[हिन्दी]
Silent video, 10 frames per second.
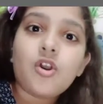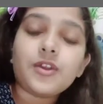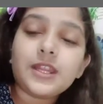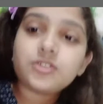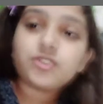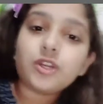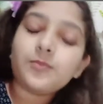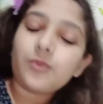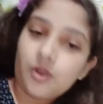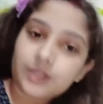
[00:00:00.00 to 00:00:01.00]
और इन
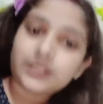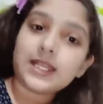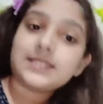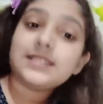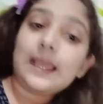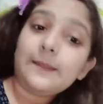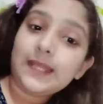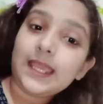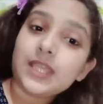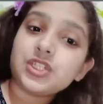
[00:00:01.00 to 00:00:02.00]
शॉर्ट बहुत अच्छी
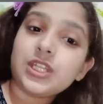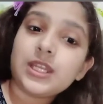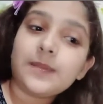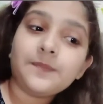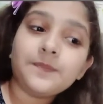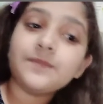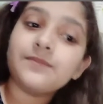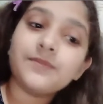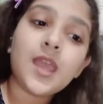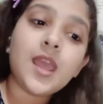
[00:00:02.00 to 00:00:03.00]
एप्लीकेशन है
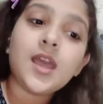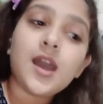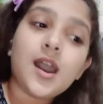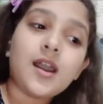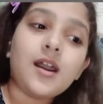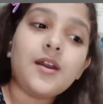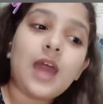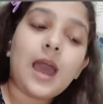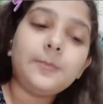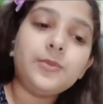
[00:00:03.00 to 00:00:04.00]

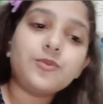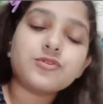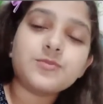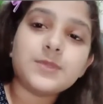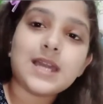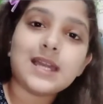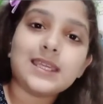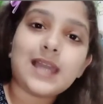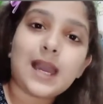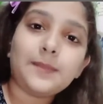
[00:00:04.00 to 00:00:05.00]
और आप लोग उसमें
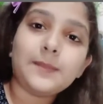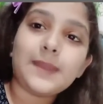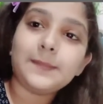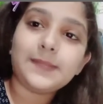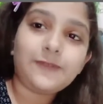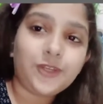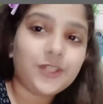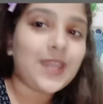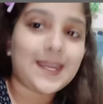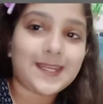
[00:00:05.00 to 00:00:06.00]
जाके आप मैं अपनी
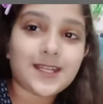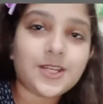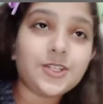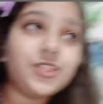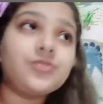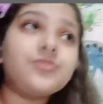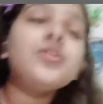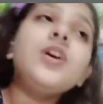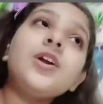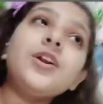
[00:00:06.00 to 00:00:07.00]
वीडियो एडिट करती हूँ
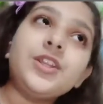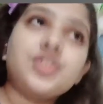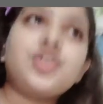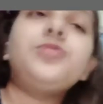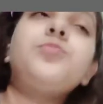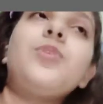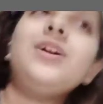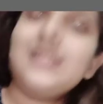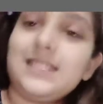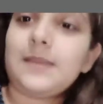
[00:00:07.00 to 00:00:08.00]
इन शॉर्ट
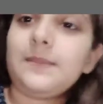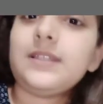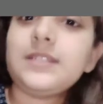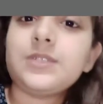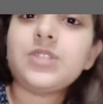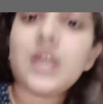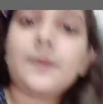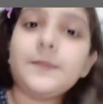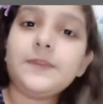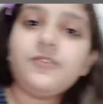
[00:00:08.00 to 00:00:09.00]
बहुत अच्छी एप्लीकेशन है
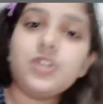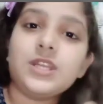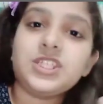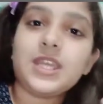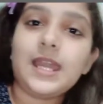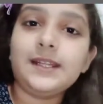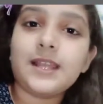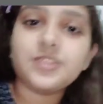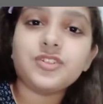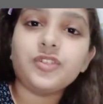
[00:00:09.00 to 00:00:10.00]
आप अपनी वीडियो अच्छे
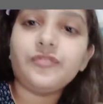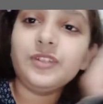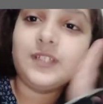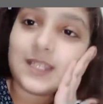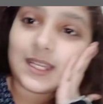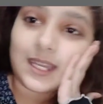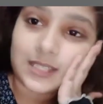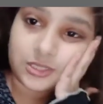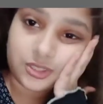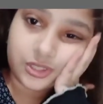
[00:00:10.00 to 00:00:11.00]
एडिट कर सकते हो फिल्टर
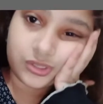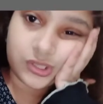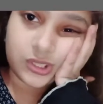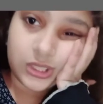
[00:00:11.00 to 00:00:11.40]
लगा सकते हो